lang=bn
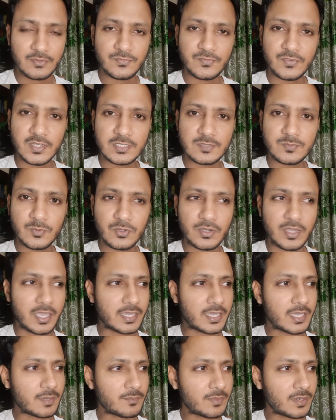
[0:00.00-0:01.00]
ফেসবুকে
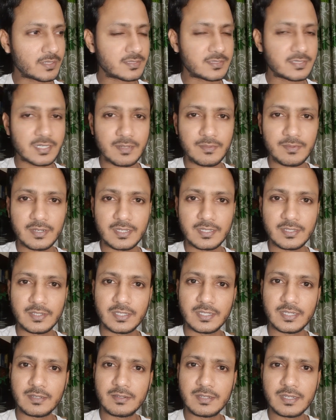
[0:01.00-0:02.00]
কিংবা সিনেমা
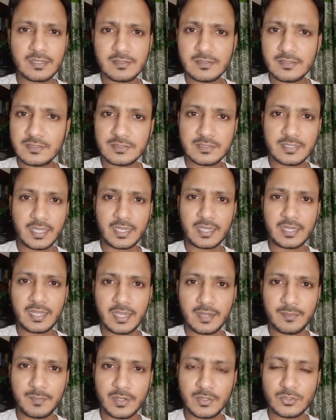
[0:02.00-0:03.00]
দেখে
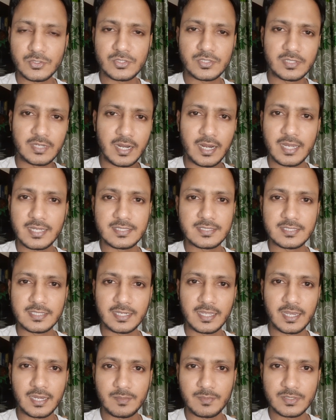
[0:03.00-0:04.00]
না মানুষ নানান
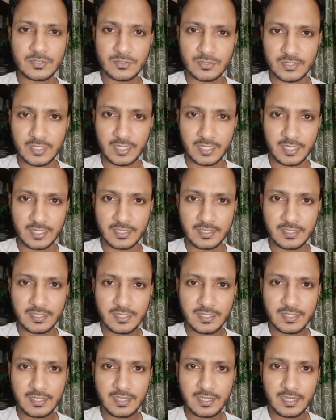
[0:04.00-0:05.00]
সিরিয়ালে ব্যস্ত থাকেন
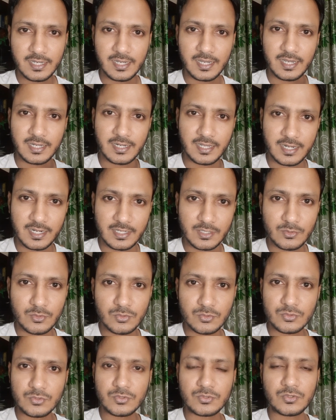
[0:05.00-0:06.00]
নানান
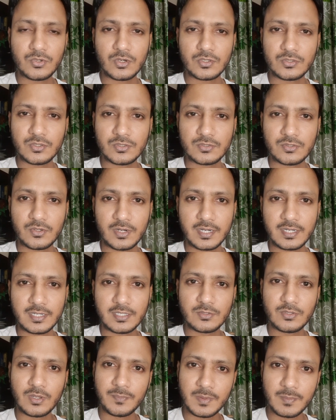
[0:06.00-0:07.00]
কুটকুট কটকট করেন
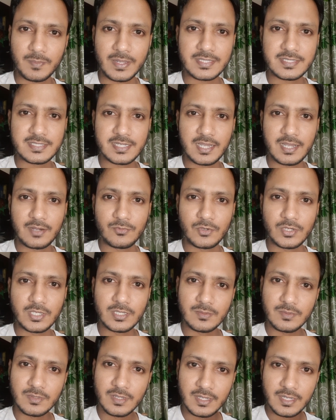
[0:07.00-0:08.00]
কিন্তু আপনার বাচ্চা ওই
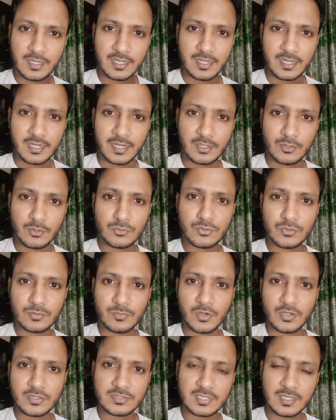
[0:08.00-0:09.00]
নতুন
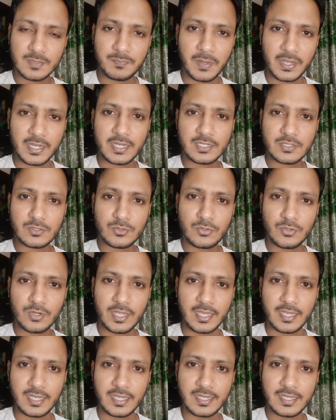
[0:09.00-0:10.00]
বক্সের প্যাকেট
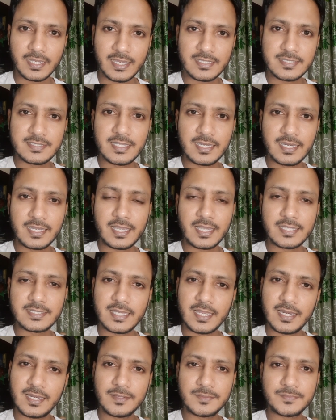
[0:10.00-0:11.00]
খুলে এই সিলিকা
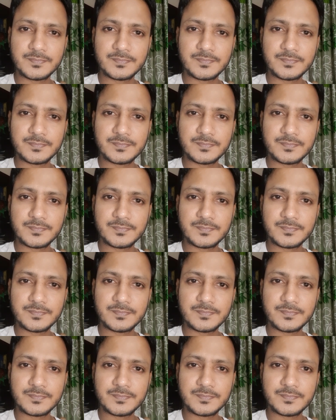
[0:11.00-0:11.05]
জেল